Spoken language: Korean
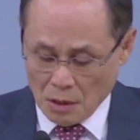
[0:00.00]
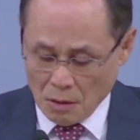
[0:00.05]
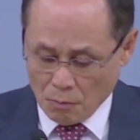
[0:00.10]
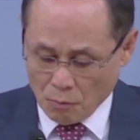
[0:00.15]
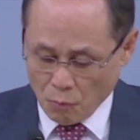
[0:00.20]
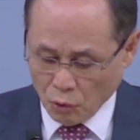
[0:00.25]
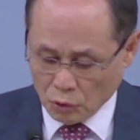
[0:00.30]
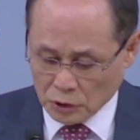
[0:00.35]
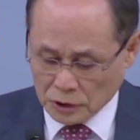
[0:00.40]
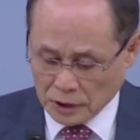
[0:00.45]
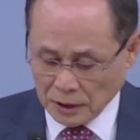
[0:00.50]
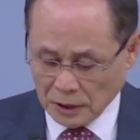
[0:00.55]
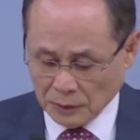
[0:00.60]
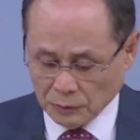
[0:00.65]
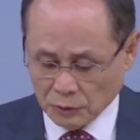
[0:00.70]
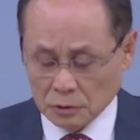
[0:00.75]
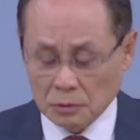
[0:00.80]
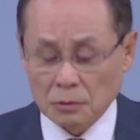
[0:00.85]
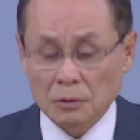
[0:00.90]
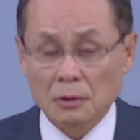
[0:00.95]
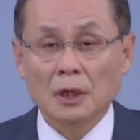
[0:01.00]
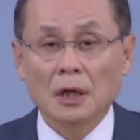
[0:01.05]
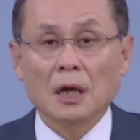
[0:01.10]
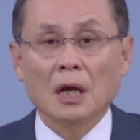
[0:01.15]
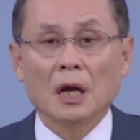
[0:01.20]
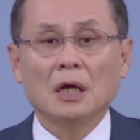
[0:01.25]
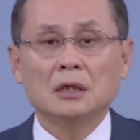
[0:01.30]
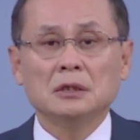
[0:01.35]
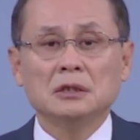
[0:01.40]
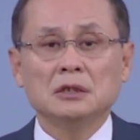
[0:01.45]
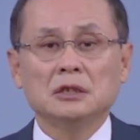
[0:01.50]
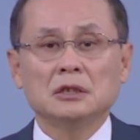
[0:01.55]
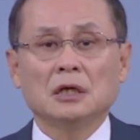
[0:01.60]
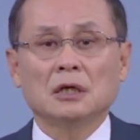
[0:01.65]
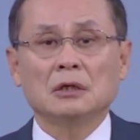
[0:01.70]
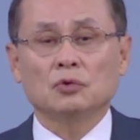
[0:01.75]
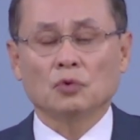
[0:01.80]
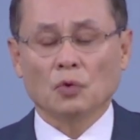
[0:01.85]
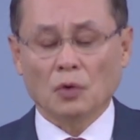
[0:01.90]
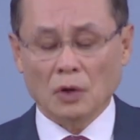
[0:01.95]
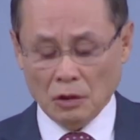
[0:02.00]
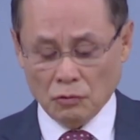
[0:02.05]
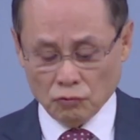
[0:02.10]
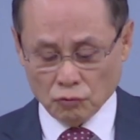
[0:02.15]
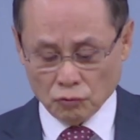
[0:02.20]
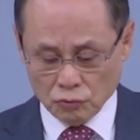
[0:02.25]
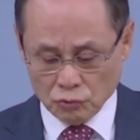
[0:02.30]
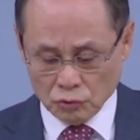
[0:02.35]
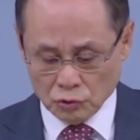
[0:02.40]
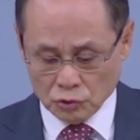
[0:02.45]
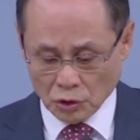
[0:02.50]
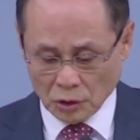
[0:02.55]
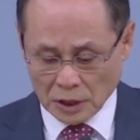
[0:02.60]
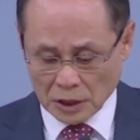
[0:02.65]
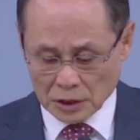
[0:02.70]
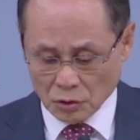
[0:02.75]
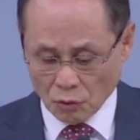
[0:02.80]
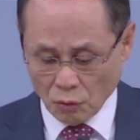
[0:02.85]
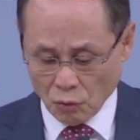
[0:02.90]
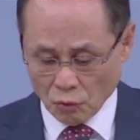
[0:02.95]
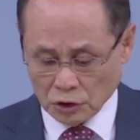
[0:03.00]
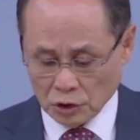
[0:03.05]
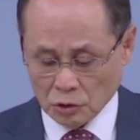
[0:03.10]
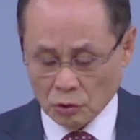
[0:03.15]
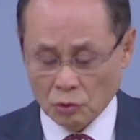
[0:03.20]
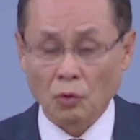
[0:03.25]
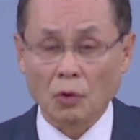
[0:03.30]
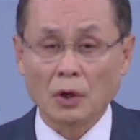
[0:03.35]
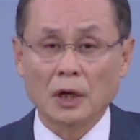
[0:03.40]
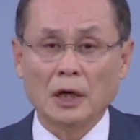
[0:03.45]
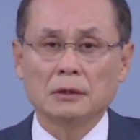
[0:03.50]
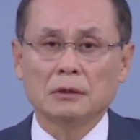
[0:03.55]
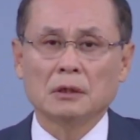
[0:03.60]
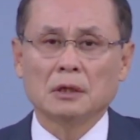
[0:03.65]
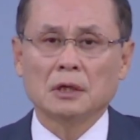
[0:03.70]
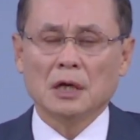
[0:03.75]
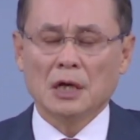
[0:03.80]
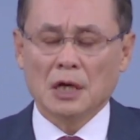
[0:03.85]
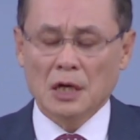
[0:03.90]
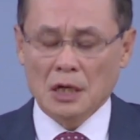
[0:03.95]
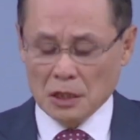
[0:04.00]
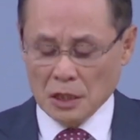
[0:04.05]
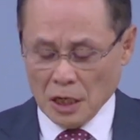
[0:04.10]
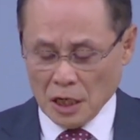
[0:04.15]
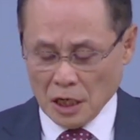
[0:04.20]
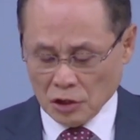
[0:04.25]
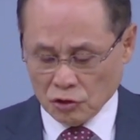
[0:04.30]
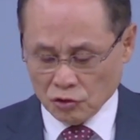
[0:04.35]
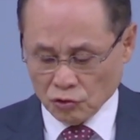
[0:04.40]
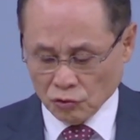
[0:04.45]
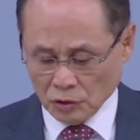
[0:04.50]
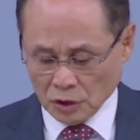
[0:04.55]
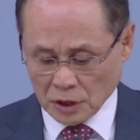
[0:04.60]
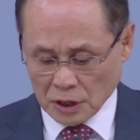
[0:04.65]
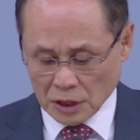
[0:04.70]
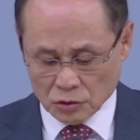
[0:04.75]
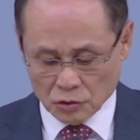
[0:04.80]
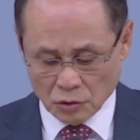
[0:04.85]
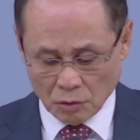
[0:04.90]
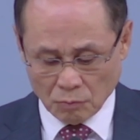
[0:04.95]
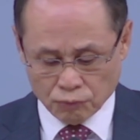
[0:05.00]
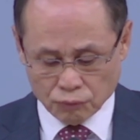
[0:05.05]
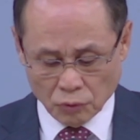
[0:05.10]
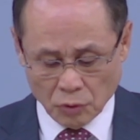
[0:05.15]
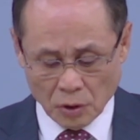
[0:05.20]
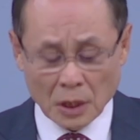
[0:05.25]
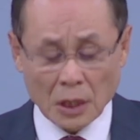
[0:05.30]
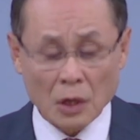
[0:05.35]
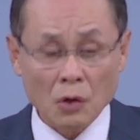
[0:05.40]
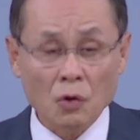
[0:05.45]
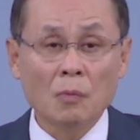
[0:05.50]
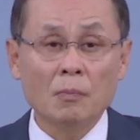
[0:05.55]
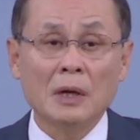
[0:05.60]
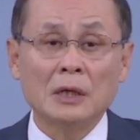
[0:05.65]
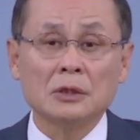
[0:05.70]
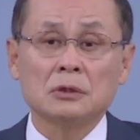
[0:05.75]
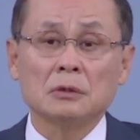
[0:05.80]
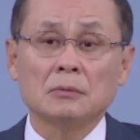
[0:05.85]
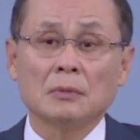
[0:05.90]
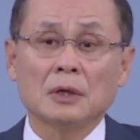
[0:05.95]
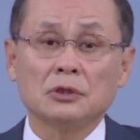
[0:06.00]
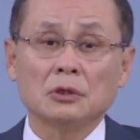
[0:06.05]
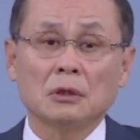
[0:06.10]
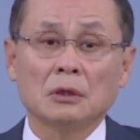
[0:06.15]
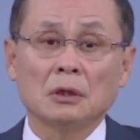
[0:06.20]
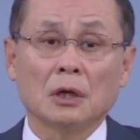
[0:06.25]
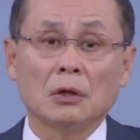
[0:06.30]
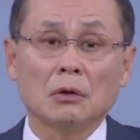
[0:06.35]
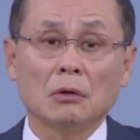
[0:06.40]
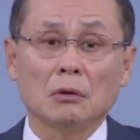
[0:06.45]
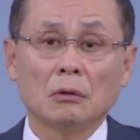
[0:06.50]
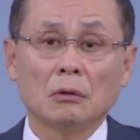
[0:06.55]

목사님은 한 시간 동안 운전해서 오시는 동안 예수님께서 무라고 말씀하셨나요?